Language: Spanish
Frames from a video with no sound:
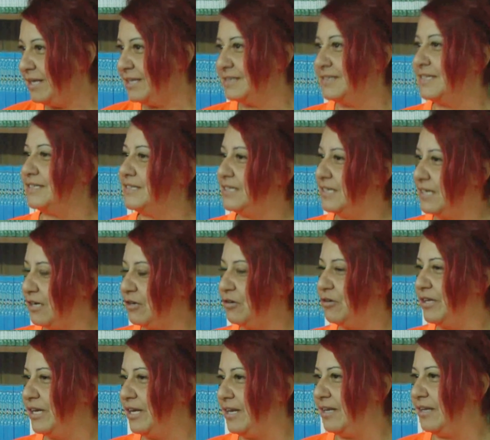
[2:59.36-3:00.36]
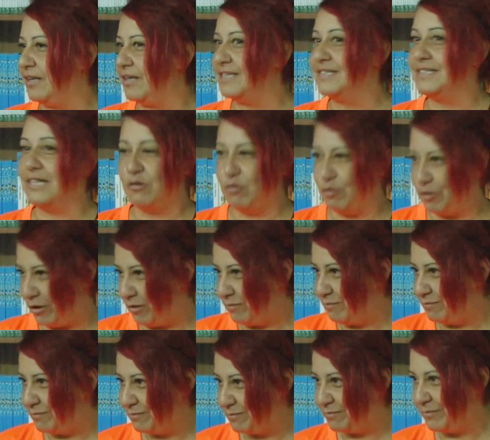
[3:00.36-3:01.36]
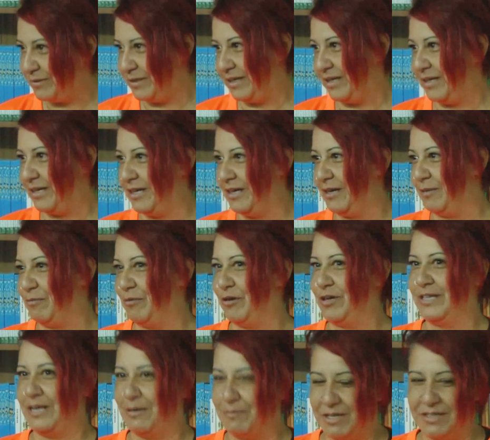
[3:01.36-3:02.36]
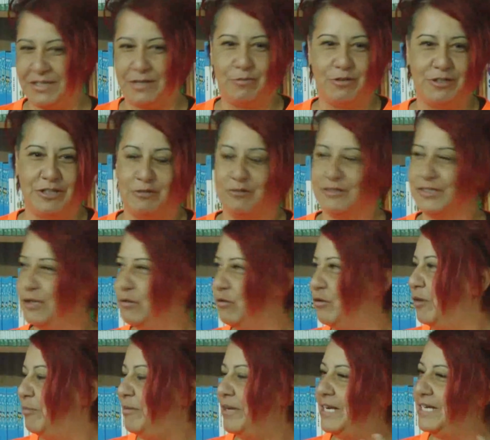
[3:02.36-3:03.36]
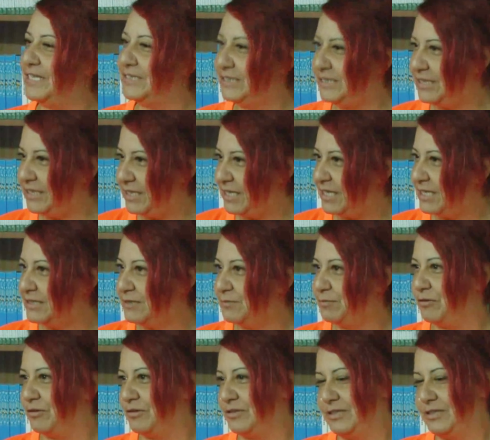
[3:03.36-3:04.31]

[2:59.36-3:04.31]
que se hace cargo del, seguro. Eh, porque también tenemos que tener un seguro para las chicas por